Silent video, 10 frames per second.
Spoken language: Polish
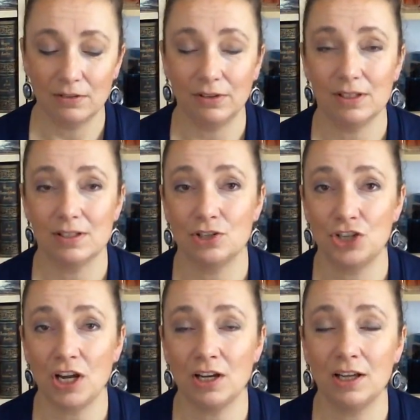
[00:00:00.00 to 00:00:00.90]
Więc
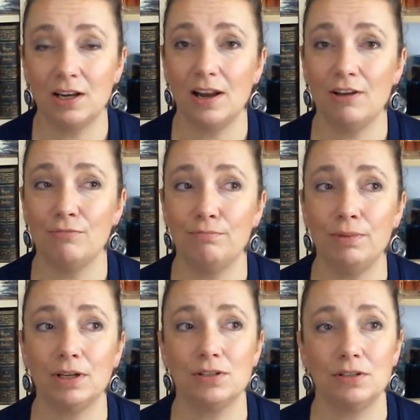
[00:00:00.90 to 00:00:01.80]
Jacques Gerlin,
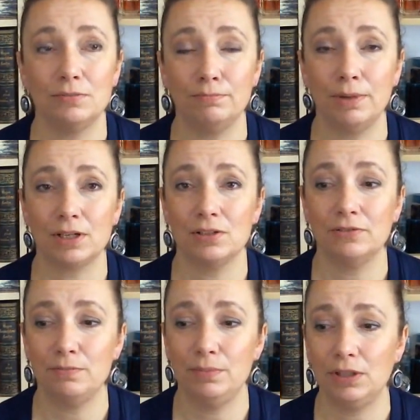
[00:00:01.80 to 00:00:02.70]
bardzo,
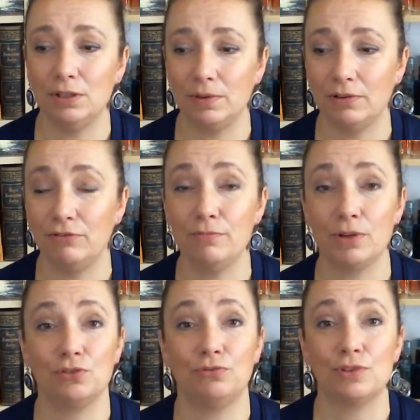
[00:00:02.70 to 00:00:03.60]
bardzo wybitny
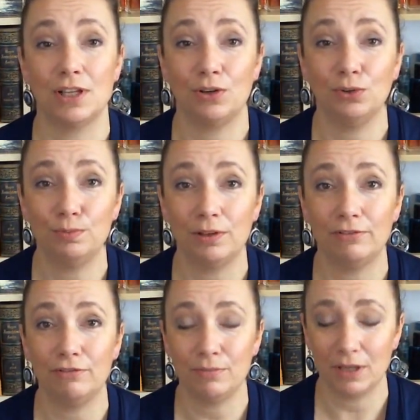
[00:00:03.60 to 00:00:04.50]
perfumiarz, twórca rodu
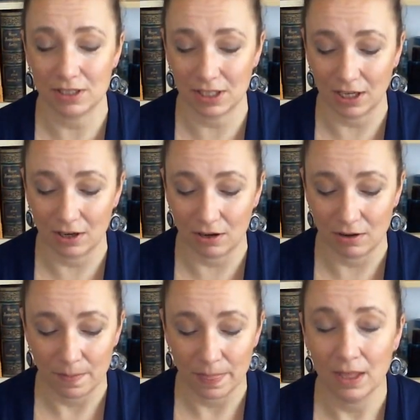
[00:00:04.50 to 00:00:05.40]
perfumierskiego,